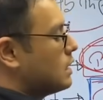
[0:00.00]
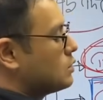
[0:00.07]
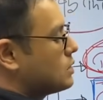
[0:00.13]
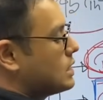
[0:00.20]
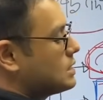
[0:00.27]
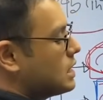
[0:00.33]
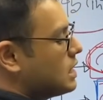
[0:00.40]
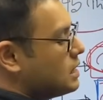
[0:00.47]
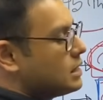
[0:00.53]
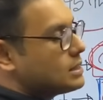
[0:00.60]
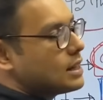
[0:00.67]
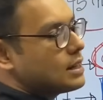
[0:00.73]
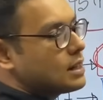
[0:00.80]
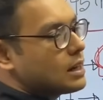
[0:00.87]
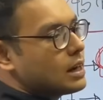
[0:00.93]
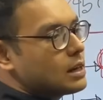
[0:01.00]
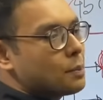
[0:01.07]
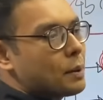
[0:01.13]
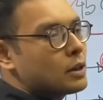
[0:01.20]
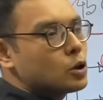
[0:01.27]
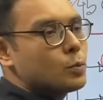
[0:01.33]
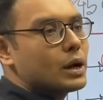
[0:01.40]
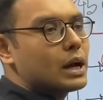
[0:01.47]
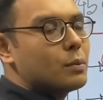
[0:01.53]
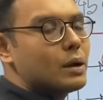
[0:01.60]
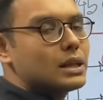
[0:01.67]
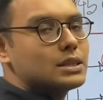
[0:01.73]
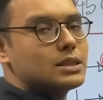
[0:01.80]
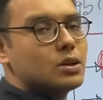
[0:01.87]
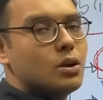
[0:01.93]
সো এই সাইডের নিচের দিকে একটা প্রান্ত ব্যাগের
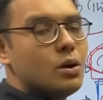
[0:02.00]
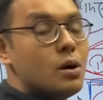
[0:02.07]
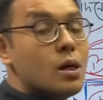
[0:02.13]
ম্যাথ ছিল